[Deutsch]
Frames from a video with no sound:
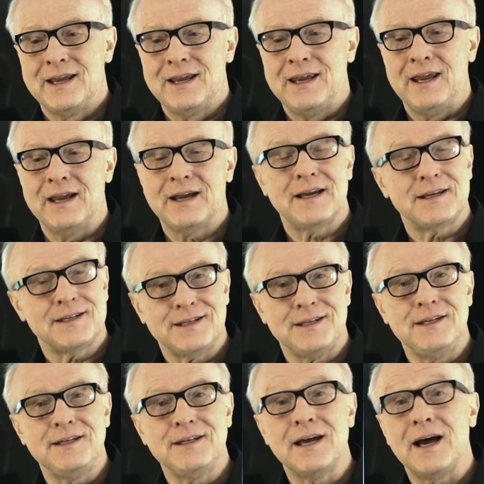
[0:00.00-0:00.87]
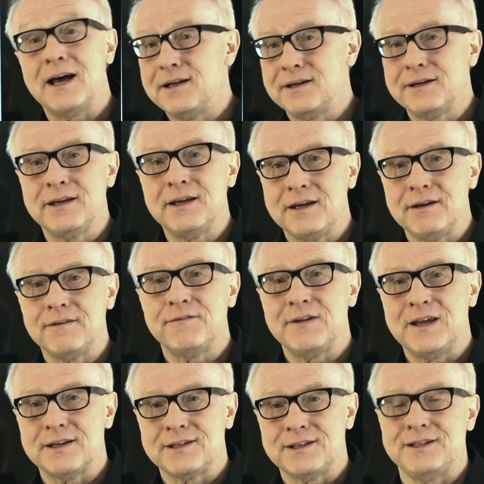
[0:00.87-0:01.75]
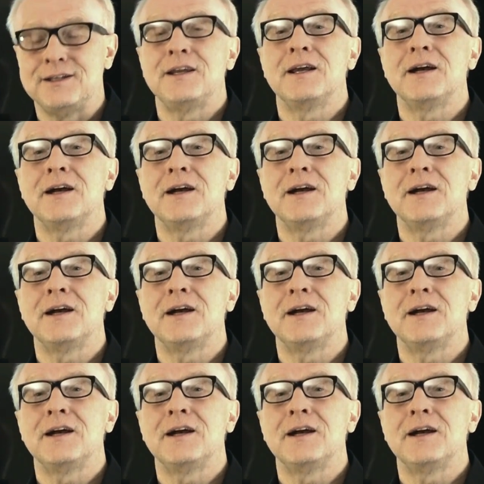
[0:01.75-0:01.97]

Hierarchien allgegenwärtig gegenwärtig.